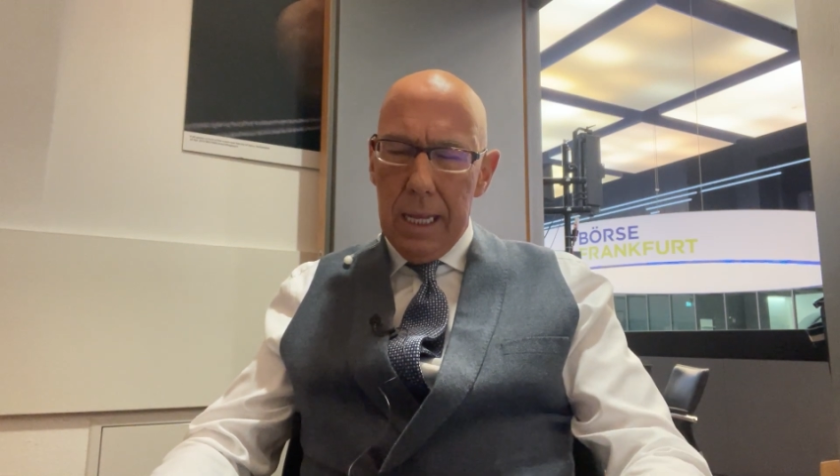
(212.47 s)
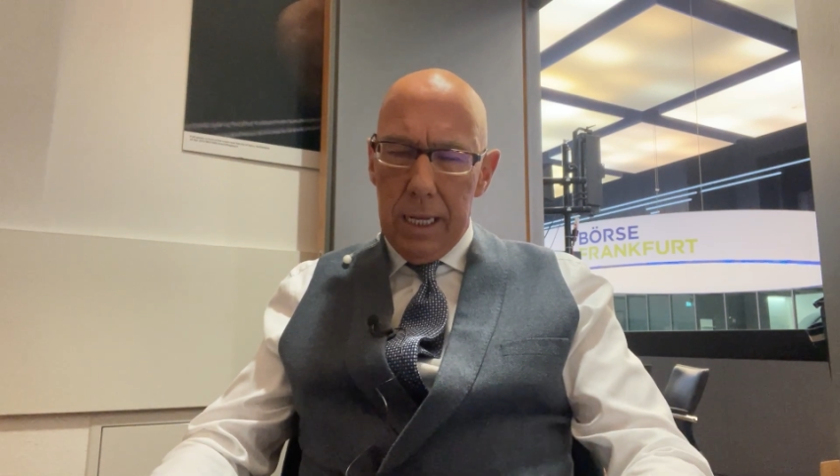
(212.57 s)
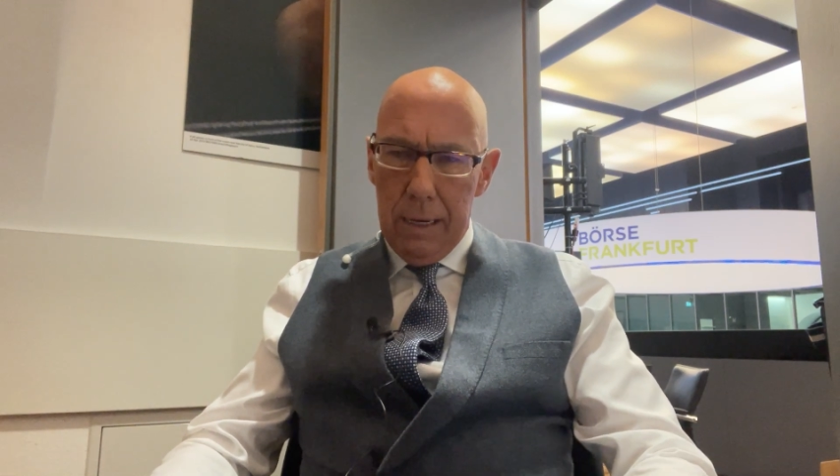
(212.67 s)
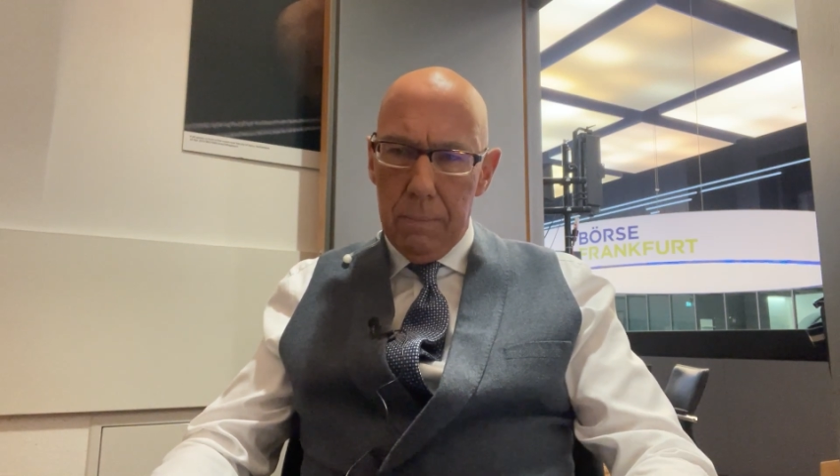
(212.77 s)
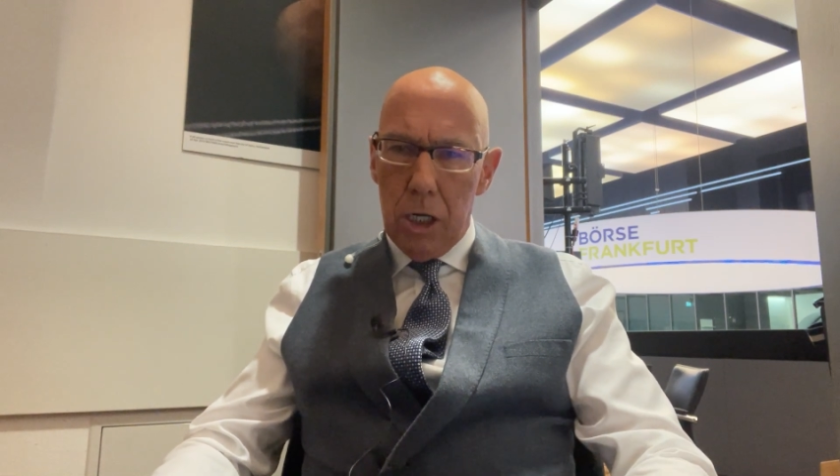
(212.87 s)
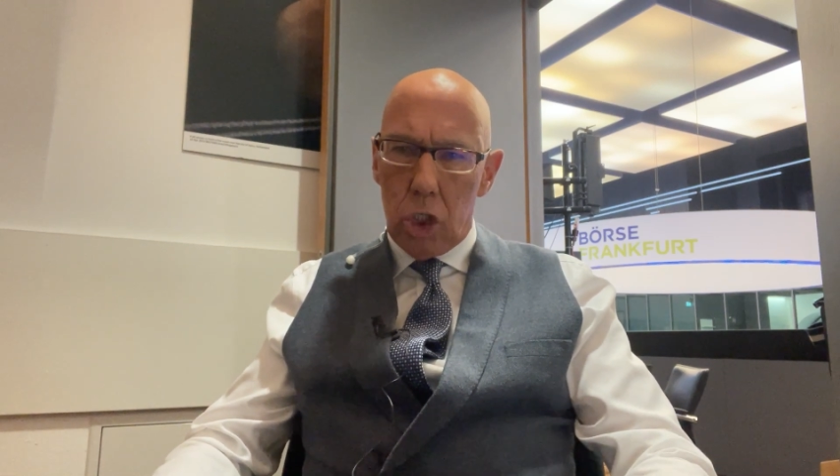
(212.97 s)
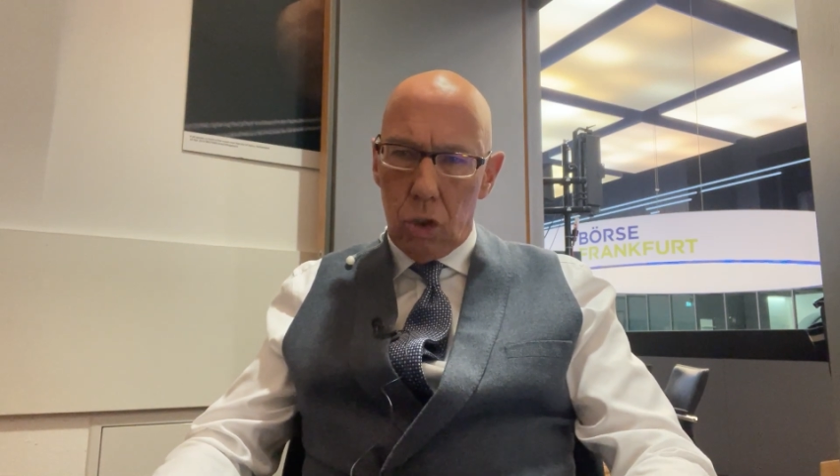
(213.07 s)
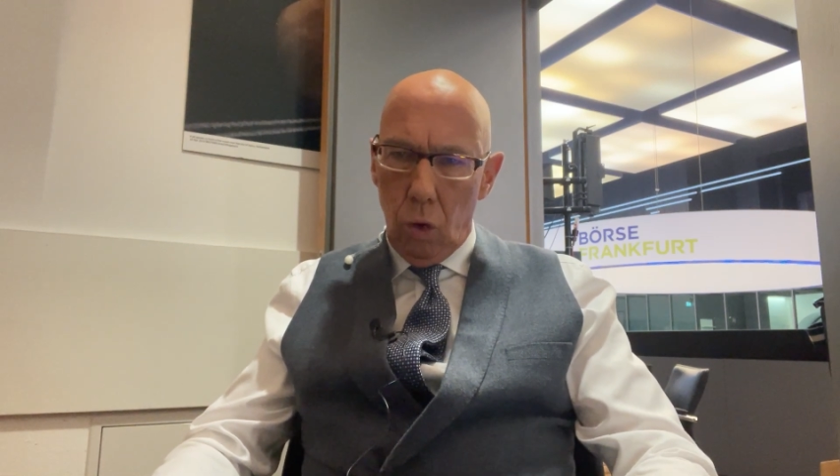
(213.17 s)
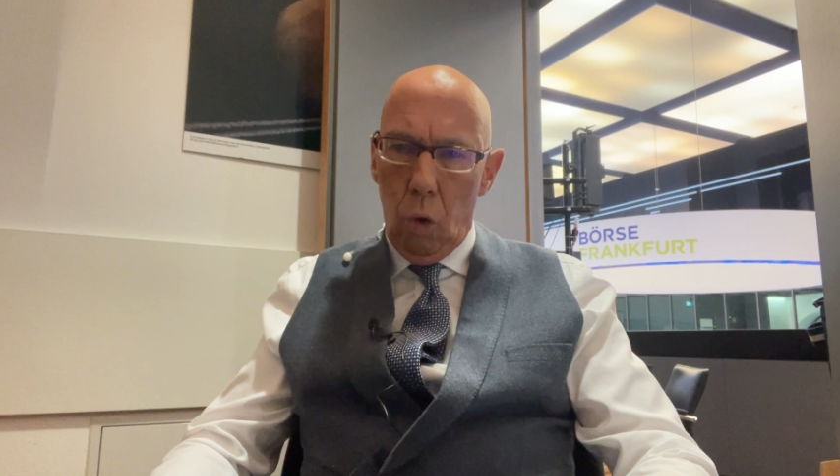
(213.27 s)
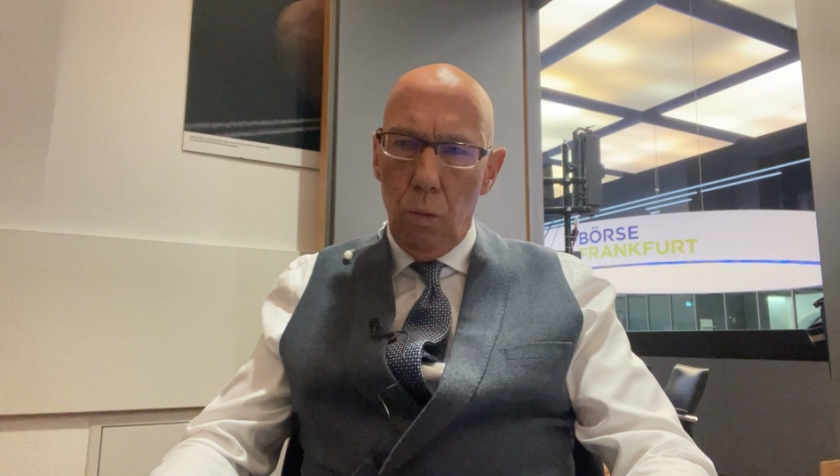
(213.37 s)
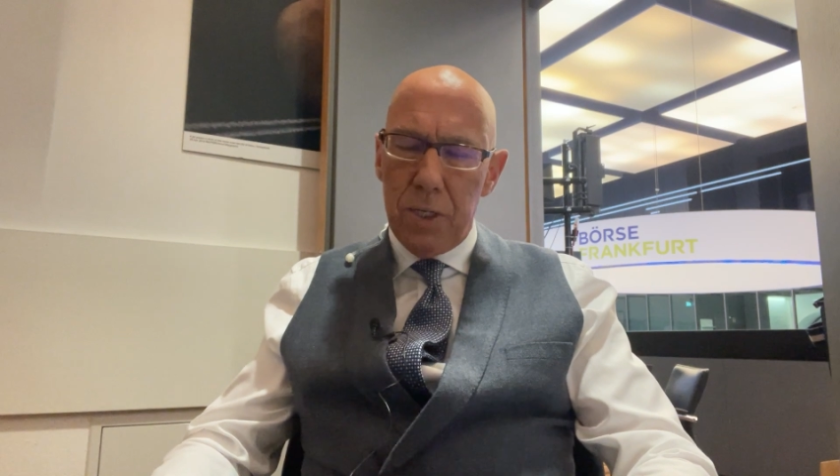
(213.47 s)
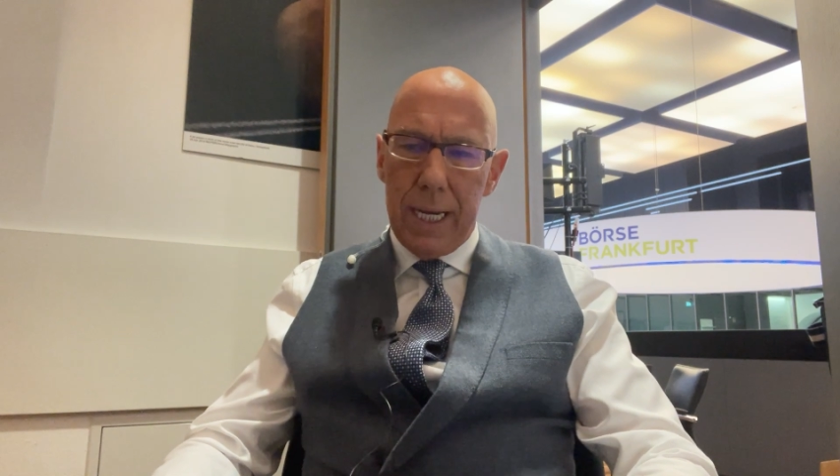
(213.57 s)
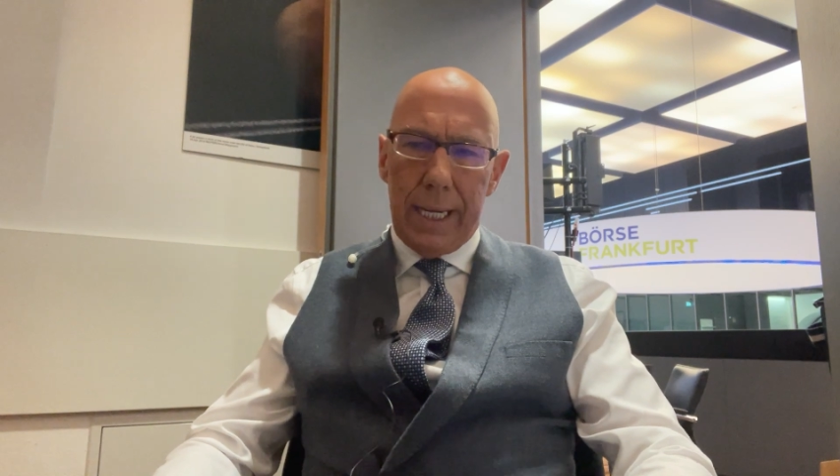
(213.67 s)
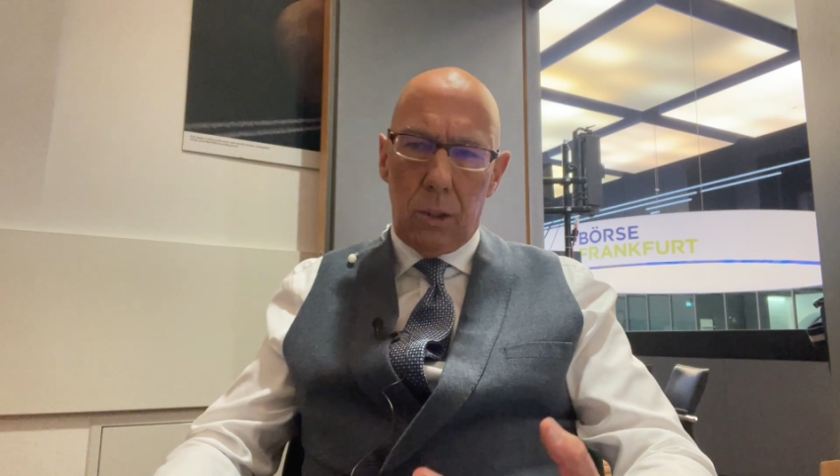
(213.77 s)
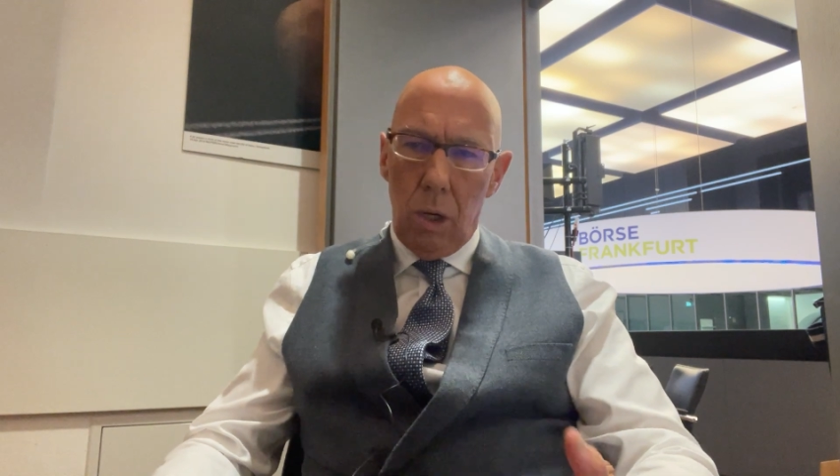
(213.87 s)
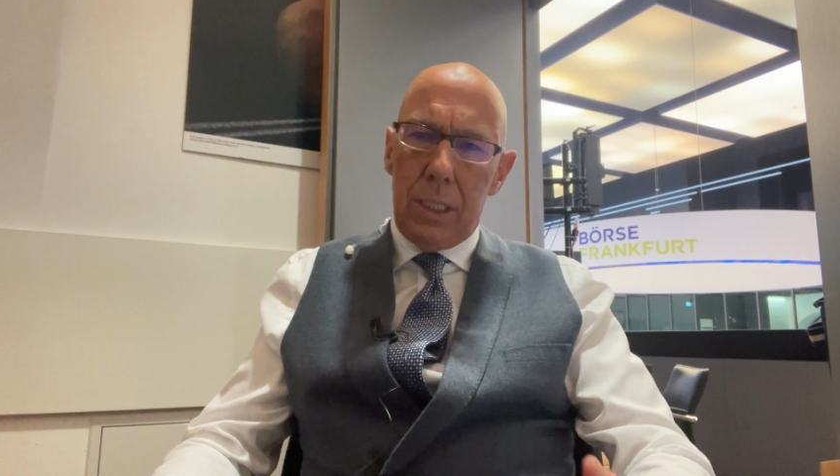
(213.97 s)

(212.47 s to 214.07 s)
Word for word: im Stromsektor.